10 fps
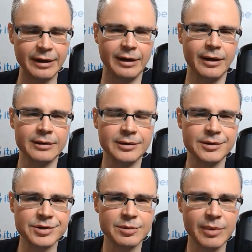этой
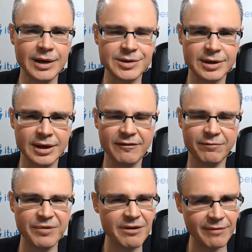тематикой в
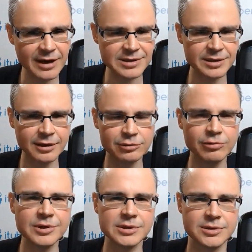привязке к
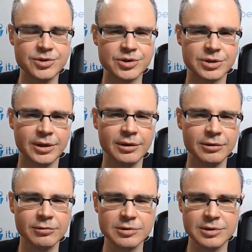туристической
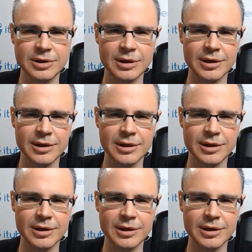индустрии?